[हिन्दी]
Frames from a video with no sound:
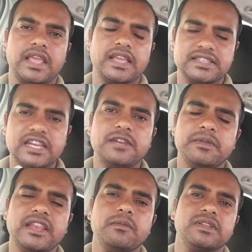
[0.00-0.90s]
एग्जेट
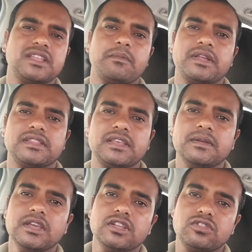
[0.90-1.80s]
भी नहीं बता
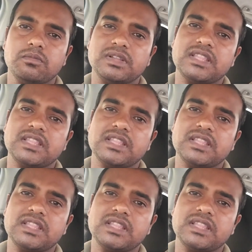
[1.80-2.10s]
पाते तो